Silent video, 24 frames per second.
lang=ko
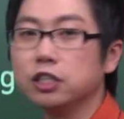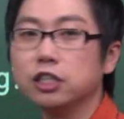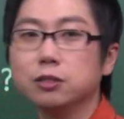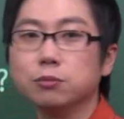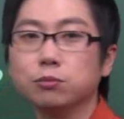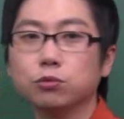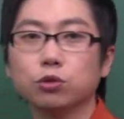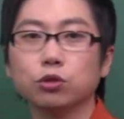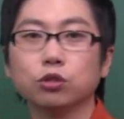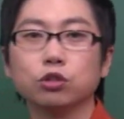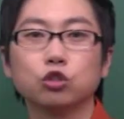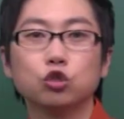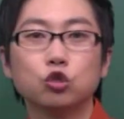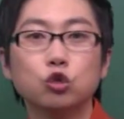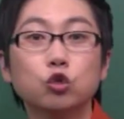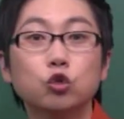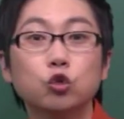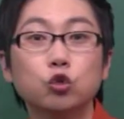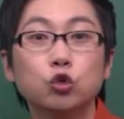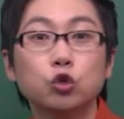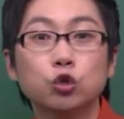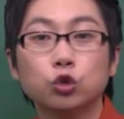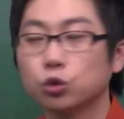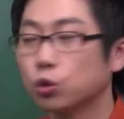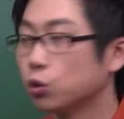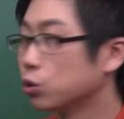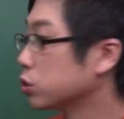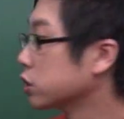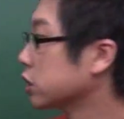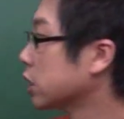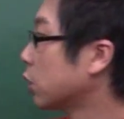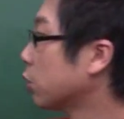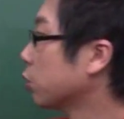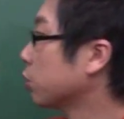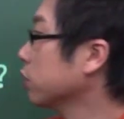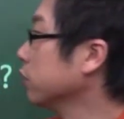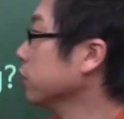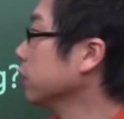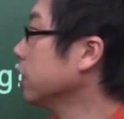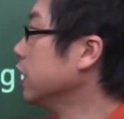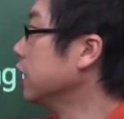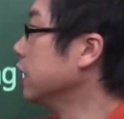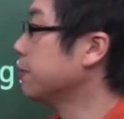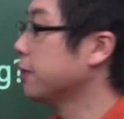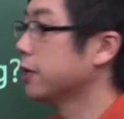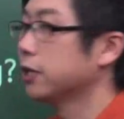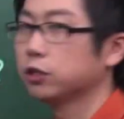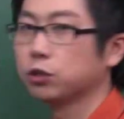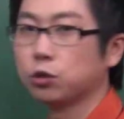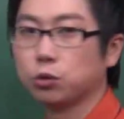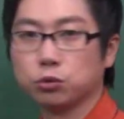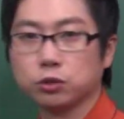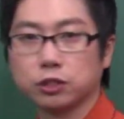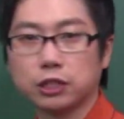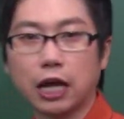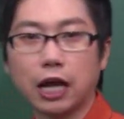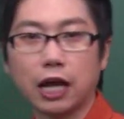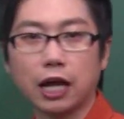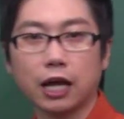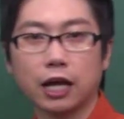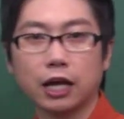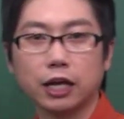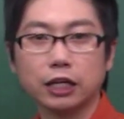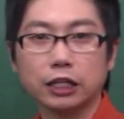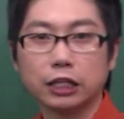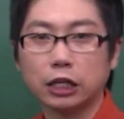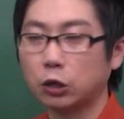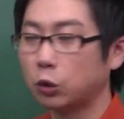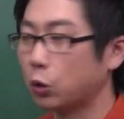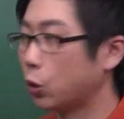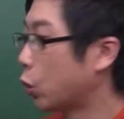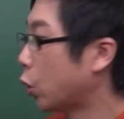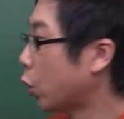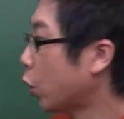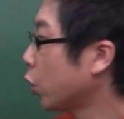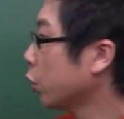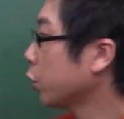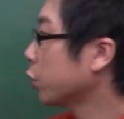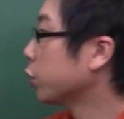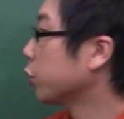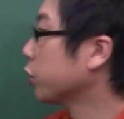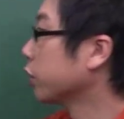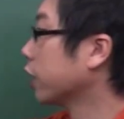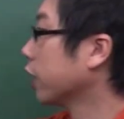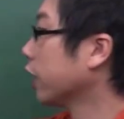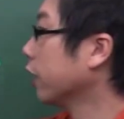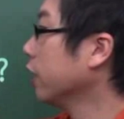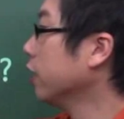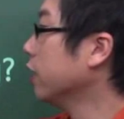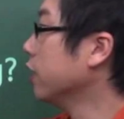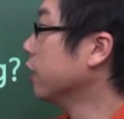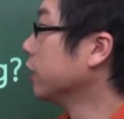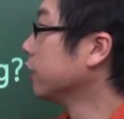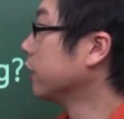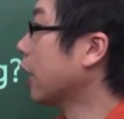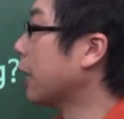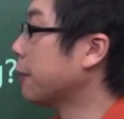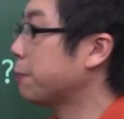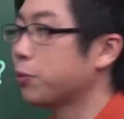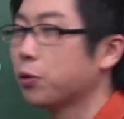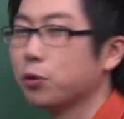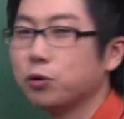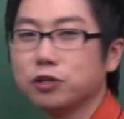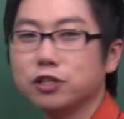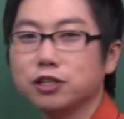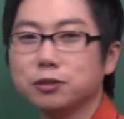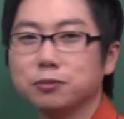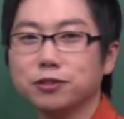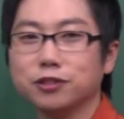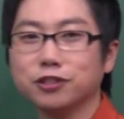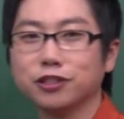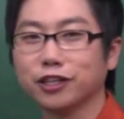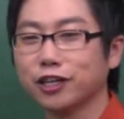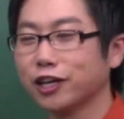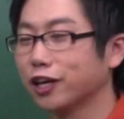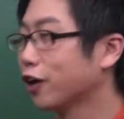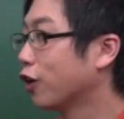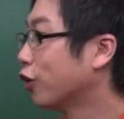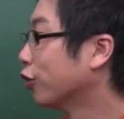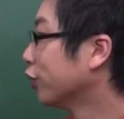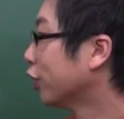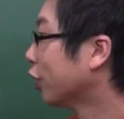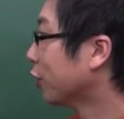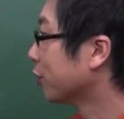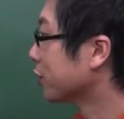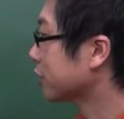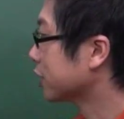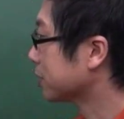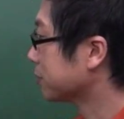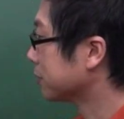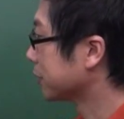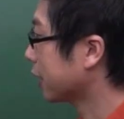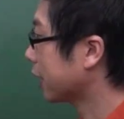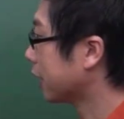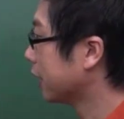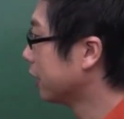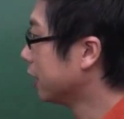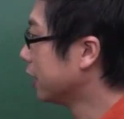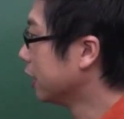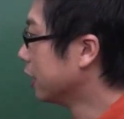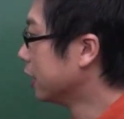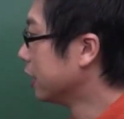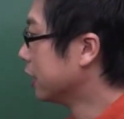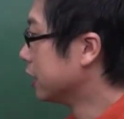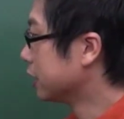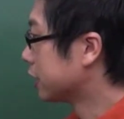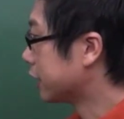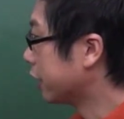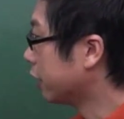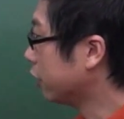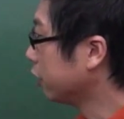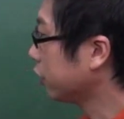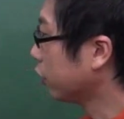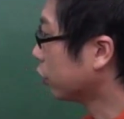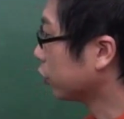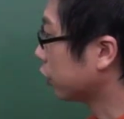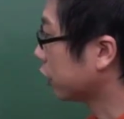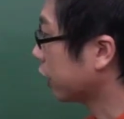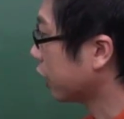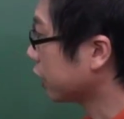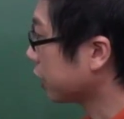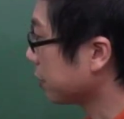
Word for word: 이름으로 do 동사 혹은 일반 동사라고 이렇게 대표 이름을 이렇게 건다고 했습니다. 자 이럴 때 어떻게